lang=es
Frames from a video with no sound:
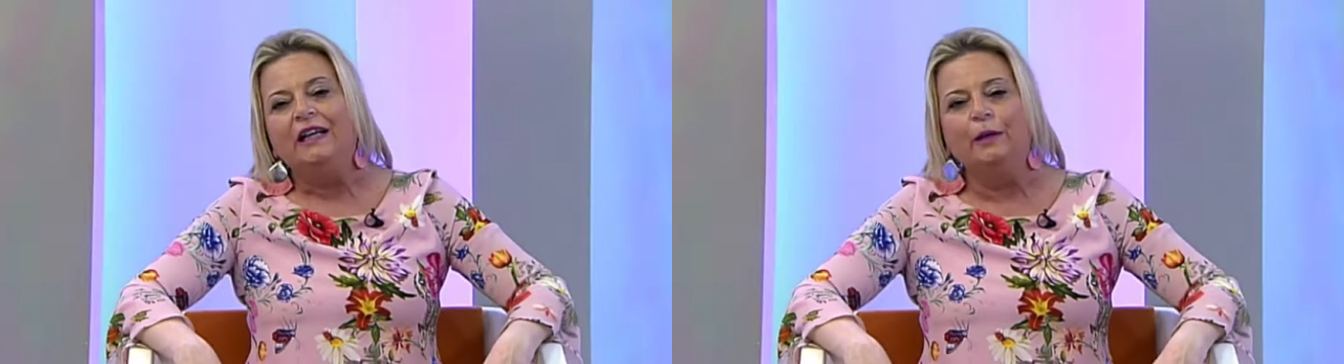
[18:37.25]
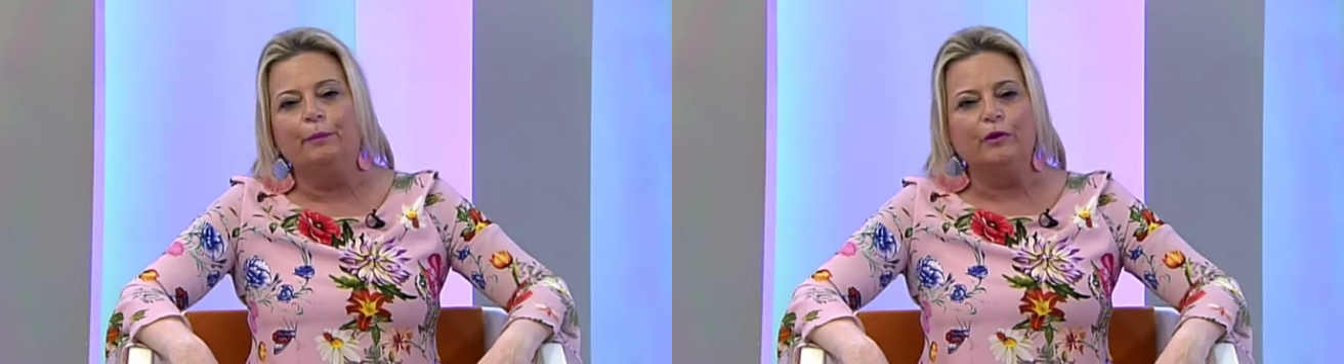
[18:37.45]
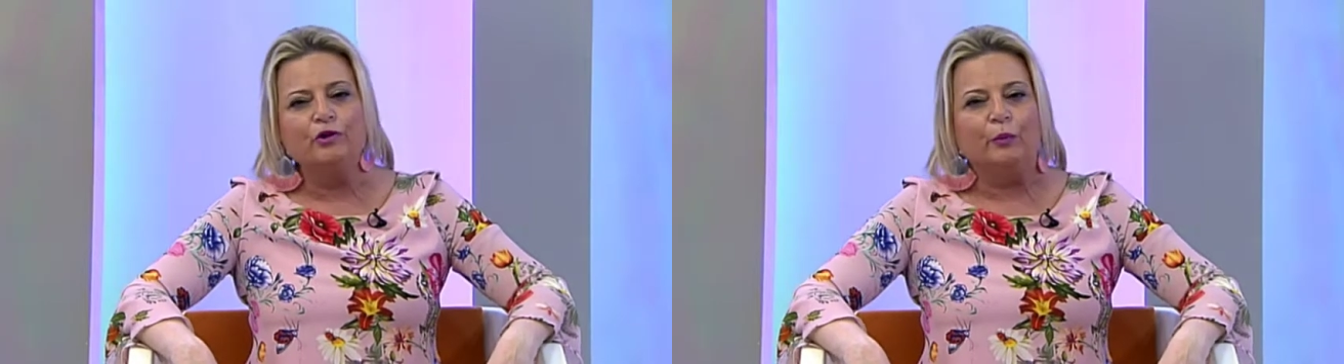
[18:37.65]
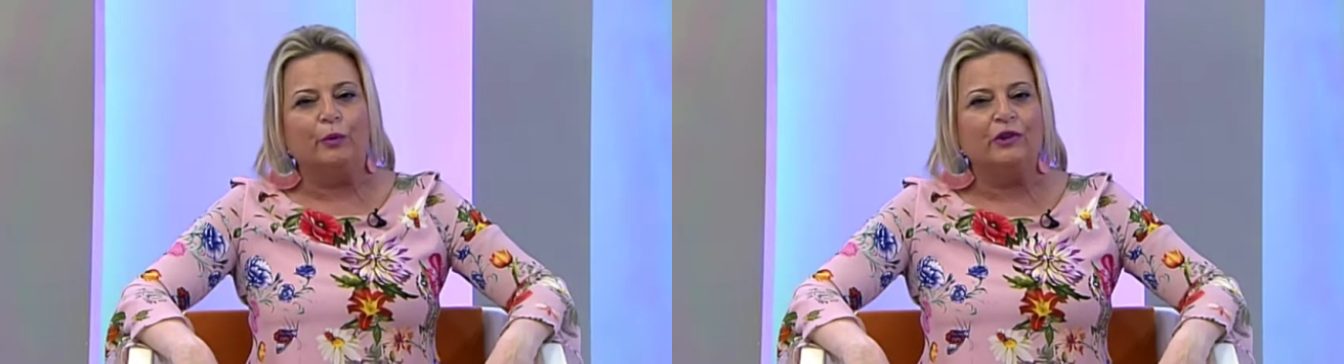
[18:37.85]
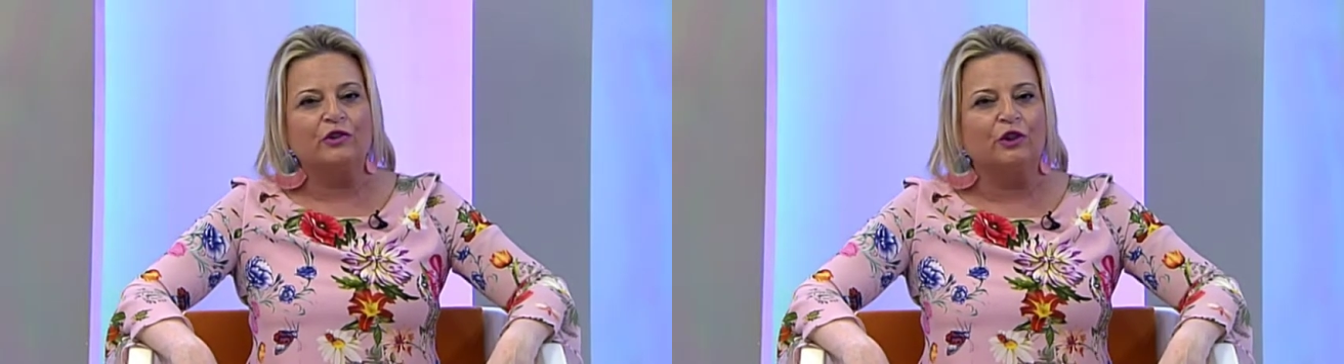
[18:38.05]
Y por
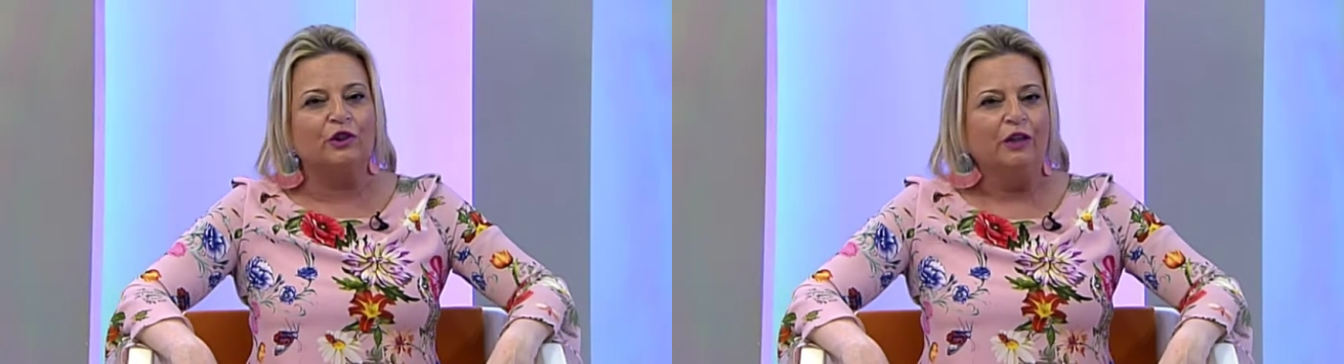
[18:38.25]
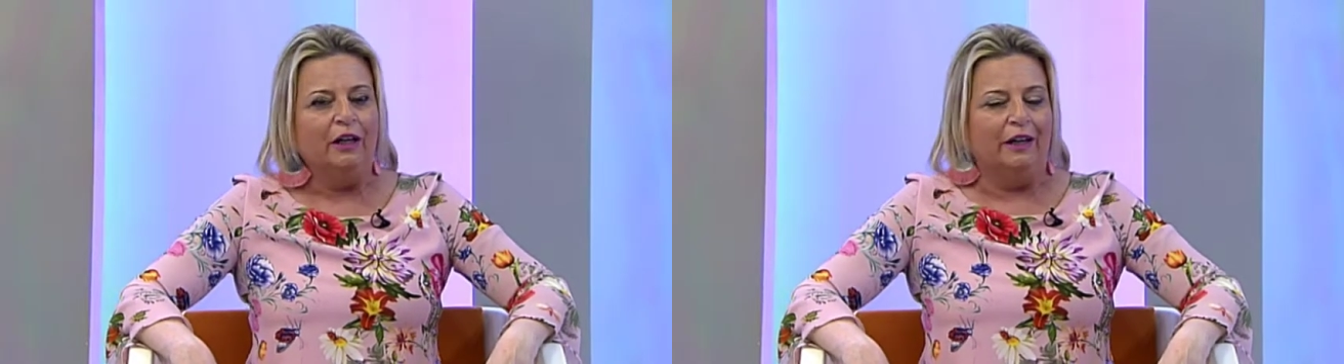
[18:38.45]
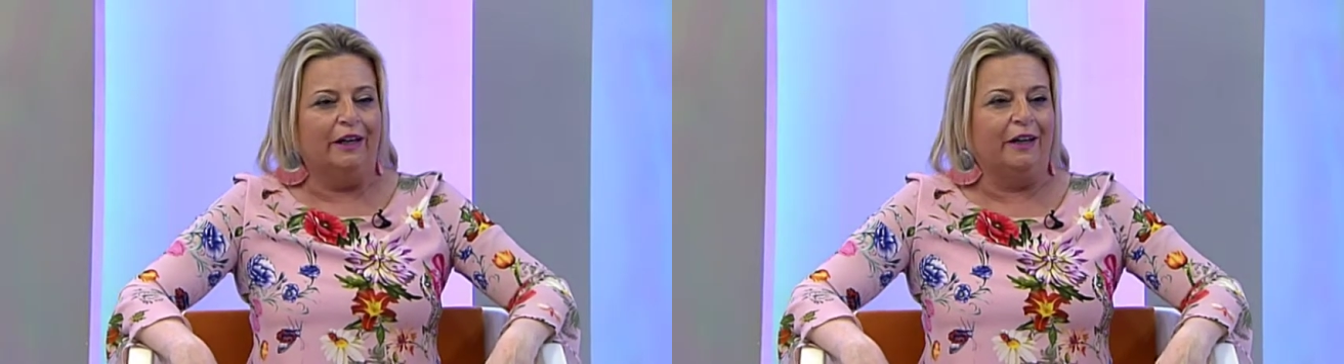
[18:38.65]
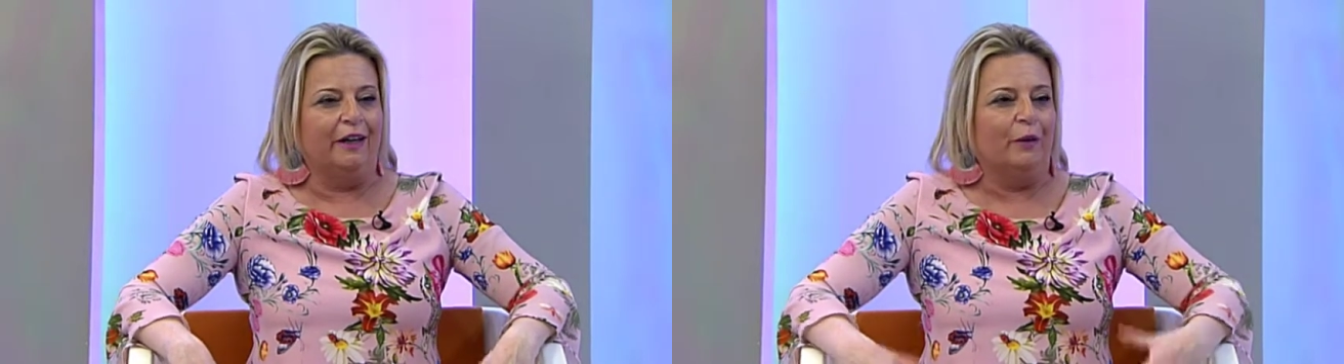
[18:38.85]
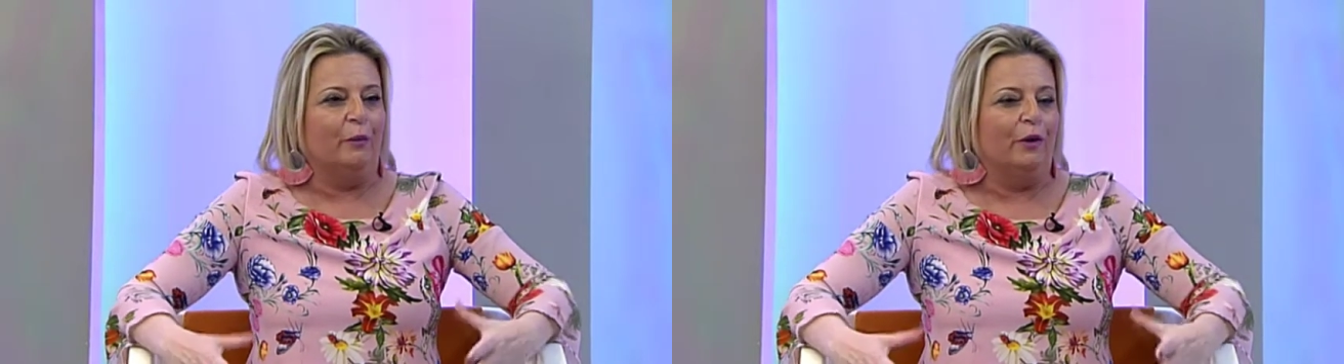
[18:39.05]
supuesto,
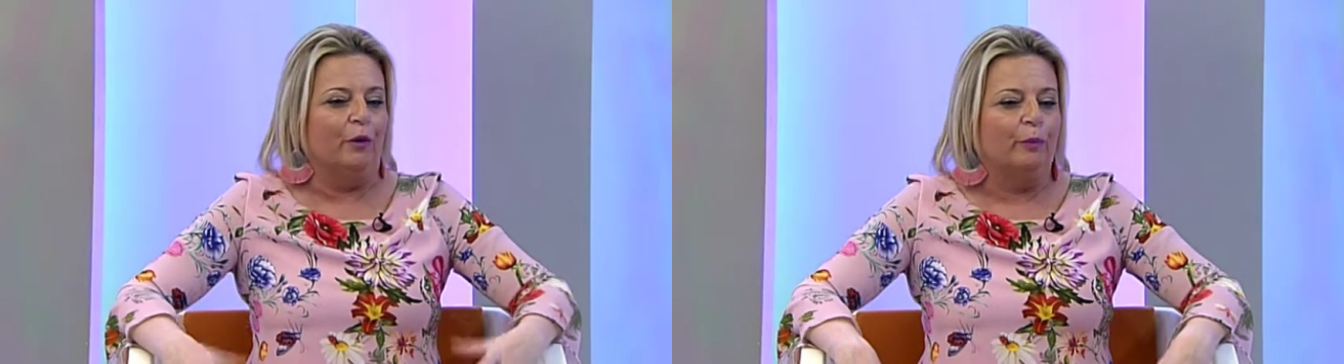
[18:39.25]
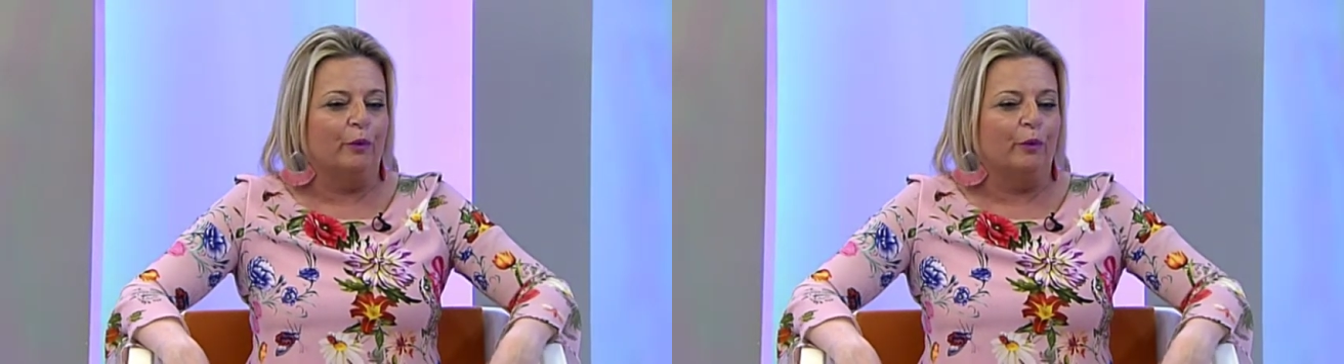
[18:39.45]
eh, bueno,